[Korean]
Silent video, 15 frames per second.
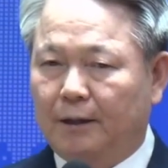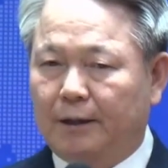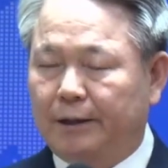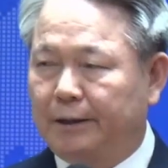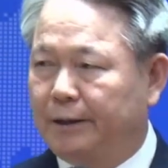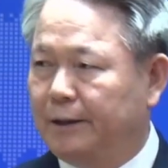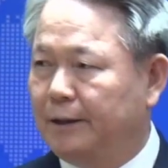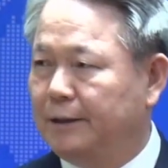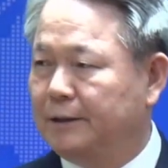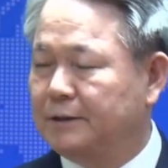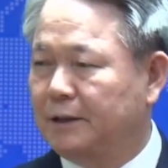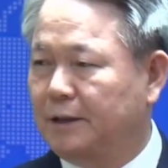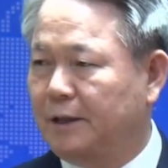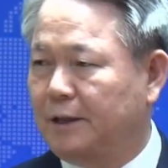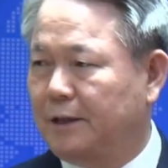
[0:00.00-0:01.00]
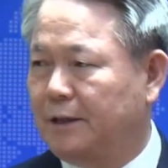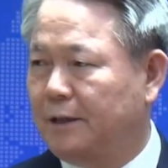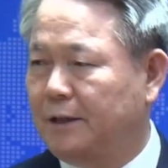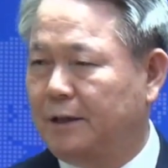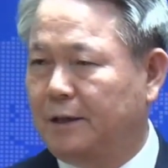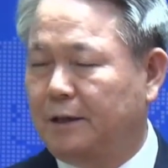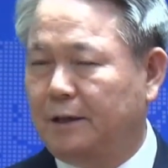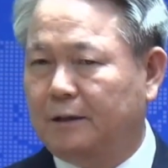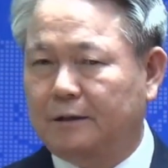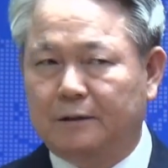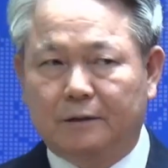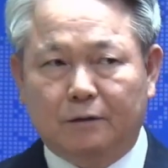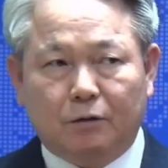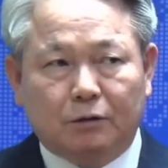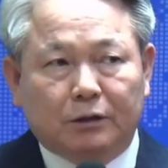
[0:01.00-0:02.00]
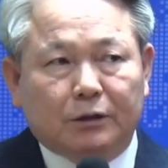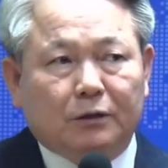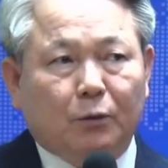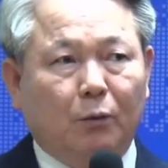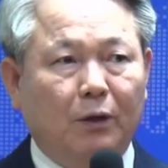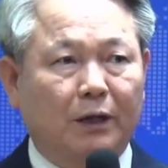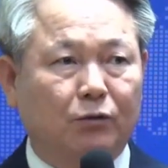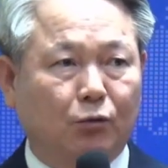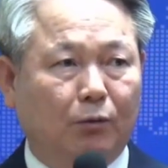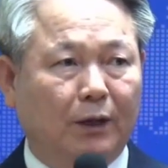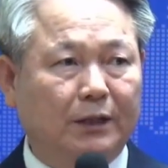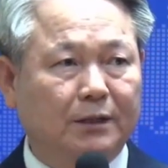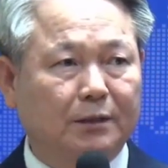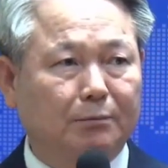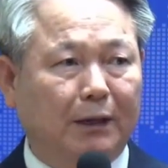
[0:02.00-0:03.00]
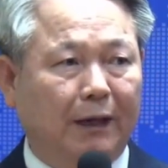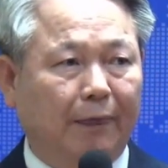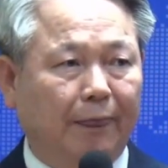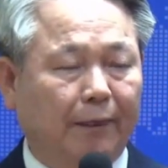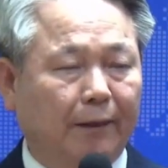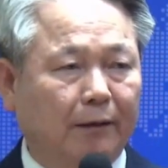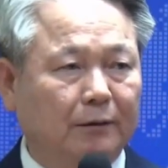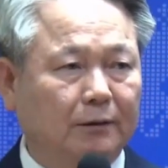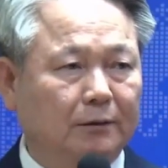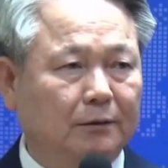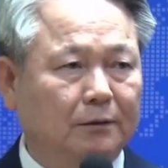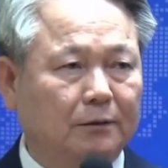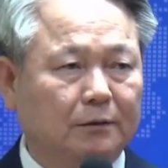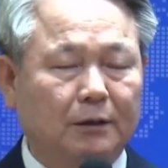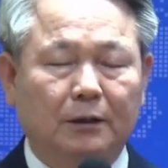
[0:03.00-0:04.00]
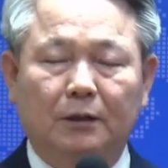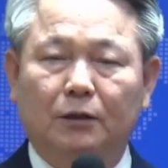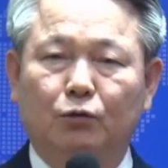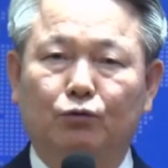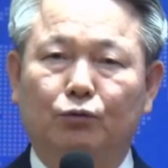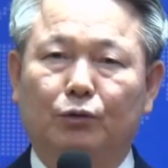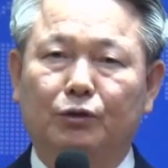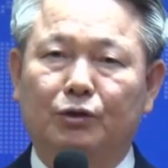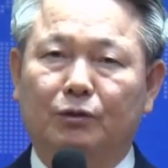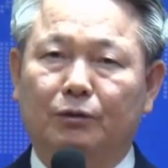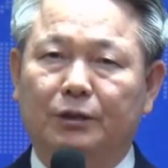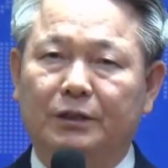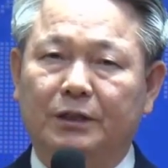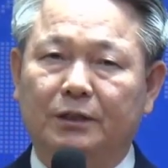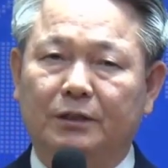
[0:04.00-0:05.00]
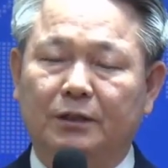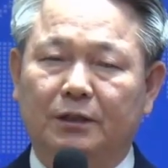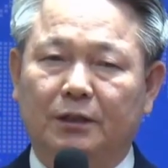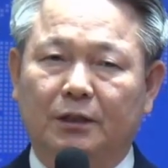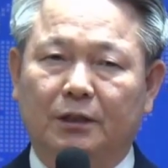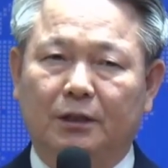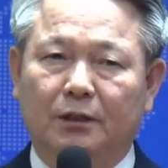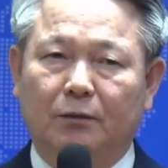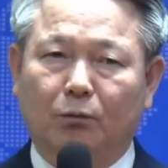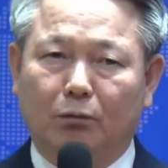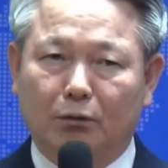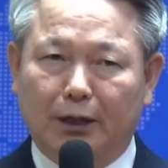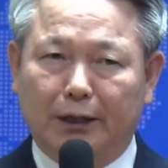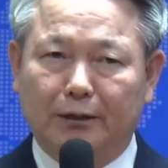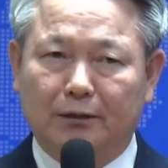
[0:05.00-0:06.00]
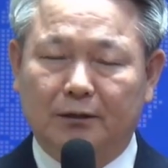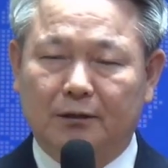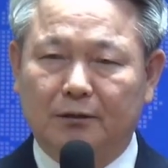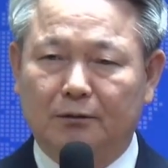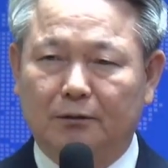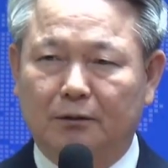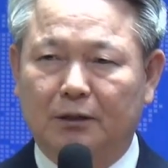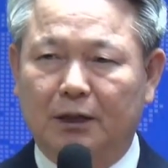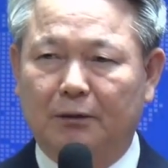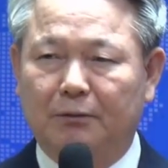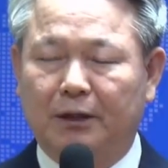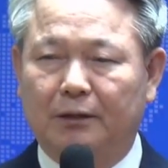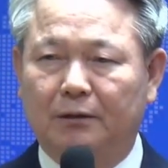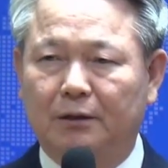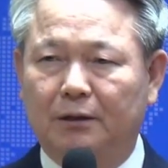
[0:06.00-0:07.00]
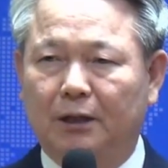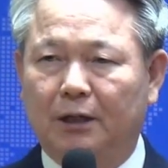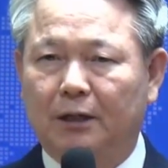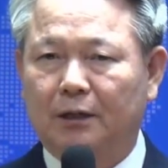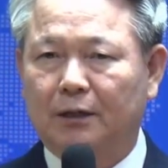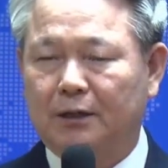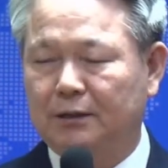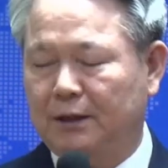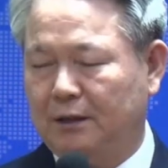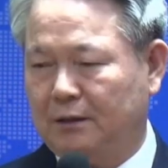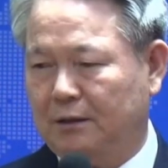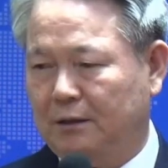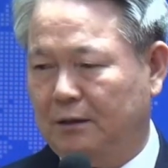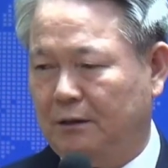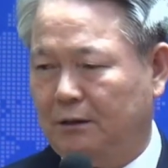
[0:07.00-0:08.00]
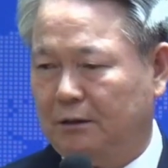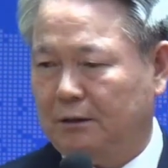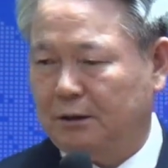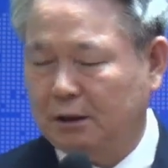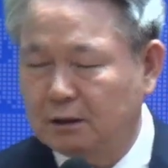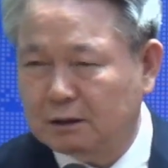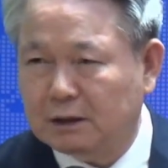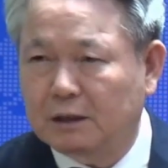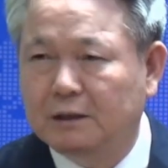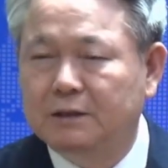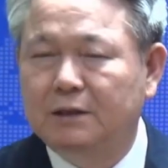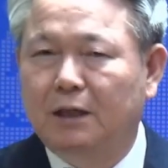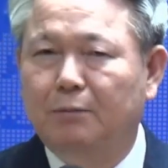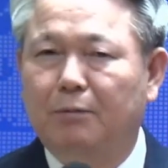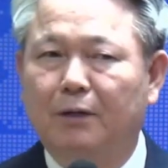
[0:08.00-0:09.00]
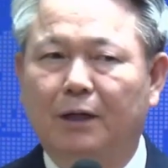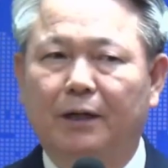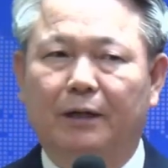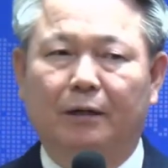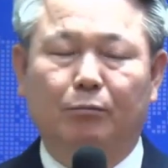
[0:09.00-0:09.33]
어, 이제 그 의도가 좋았지만 그 6월절을 지키기를 원하는 그런 계획을 그냥 그냥 일사불란하게